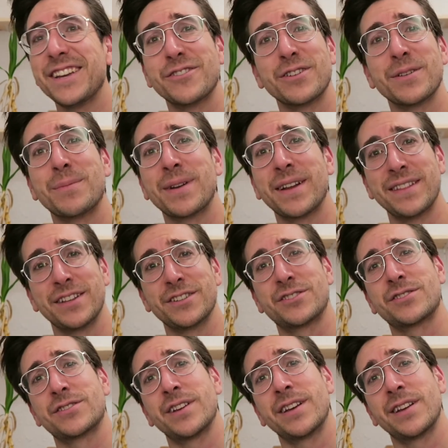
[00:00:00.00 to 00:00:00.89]
y yo en plan,
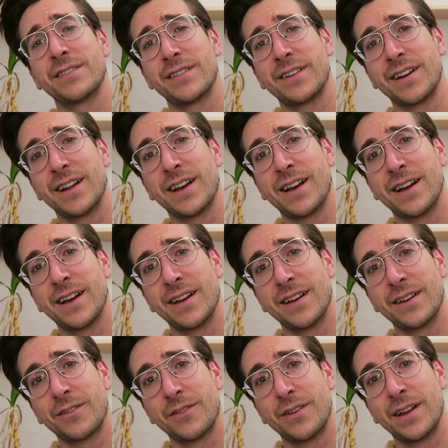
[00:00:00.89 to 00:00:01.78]
eh,
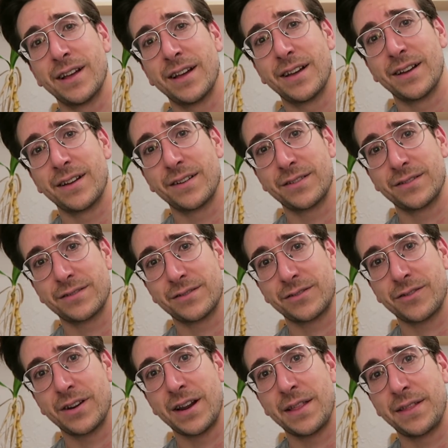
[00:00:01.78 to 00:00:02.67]
relaja con la,
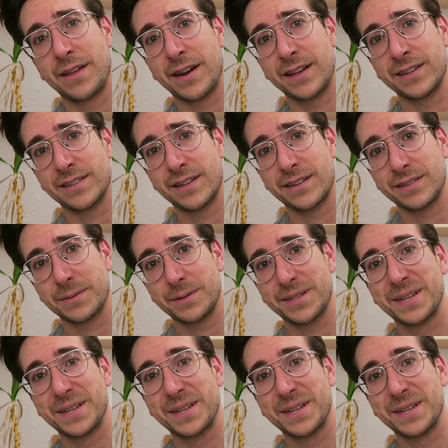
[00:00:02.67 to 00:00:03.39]
con la cera esa.